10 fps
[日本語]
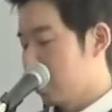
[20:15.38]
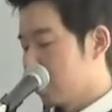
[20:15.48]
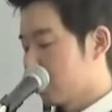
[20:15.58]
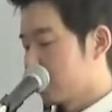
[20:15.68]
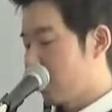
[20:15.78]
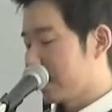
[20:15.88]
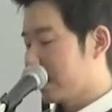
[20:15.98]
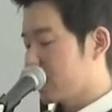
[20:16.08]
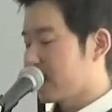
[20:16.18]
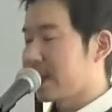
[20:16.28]
そして
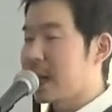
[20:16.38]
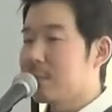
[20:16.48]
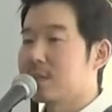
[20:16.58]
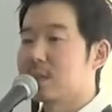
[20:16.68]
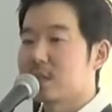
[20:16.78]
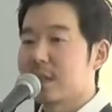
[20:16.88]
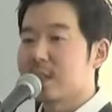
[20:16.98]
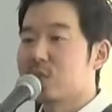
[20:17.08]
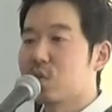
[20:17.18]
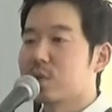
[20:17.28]
私たちが神に来て
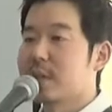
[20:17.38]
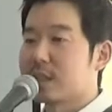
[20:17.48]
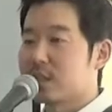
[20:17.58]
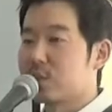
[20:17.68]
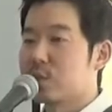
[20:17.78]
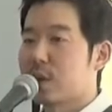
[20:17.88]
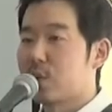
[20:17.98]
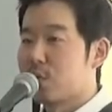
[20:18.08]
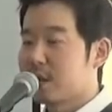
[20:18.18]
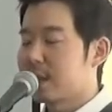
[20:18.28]
祈るべき祈りは
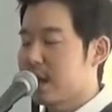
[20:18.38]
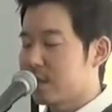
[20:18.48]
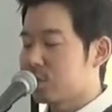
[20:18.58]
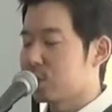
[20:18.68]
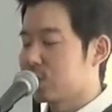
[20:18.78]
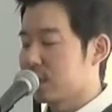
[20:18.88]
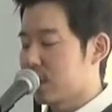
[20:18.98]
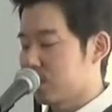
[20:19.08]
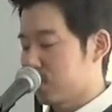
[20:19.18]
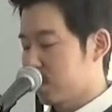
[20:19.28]
これであるというように
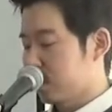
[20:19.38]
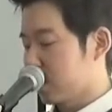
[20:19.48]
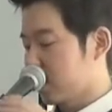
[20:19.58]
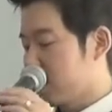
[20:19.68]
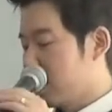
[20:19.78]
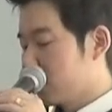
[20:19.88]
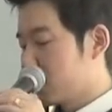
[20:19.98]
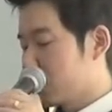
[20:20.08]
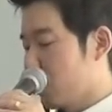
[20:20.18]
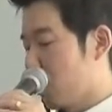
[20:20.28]
彼女が言うんです。
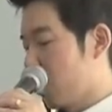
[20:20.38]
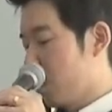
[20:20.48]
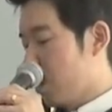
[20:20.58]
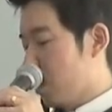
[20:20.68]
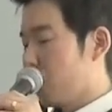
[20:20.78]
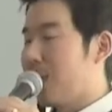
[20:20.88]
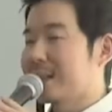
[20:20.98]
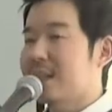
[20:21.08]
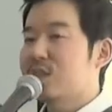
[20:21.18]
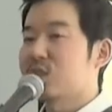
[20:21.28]
主よ
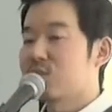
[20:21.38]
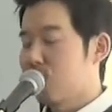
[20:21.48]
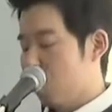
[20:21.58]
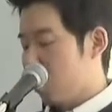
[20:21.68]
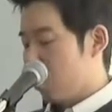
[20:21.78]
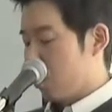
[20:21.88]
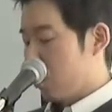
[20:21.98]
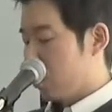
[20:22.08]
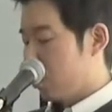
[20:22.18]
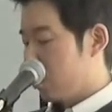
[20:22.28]
私の
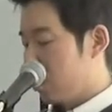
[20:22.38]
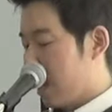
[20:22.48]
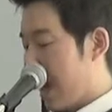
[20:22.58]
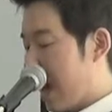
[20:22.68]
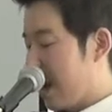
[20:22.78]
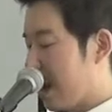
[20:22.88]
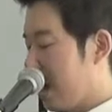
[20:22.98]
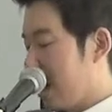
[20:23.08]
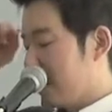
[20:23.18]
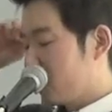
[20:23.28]
あ
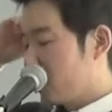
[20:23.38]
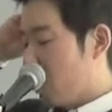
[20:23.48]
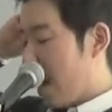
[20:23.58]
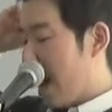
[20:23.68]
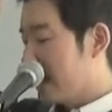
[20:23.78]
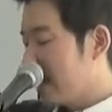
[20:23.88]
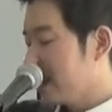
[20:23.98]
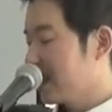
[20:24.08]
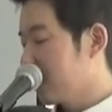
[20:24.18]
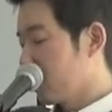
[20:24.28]
主よあな
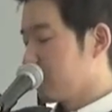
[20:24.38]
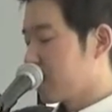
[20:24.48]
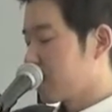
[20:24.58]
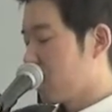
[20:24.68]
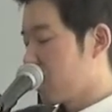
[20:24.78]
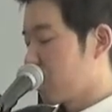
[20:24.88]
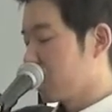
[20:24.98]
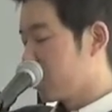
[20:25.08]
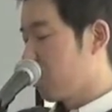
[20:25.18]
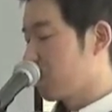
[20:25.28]
たの御心
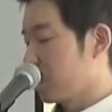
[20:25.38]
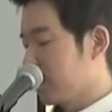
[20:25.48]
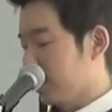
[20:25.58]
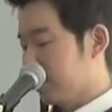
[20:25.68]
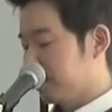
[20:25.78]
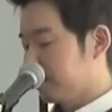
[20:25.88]
通りに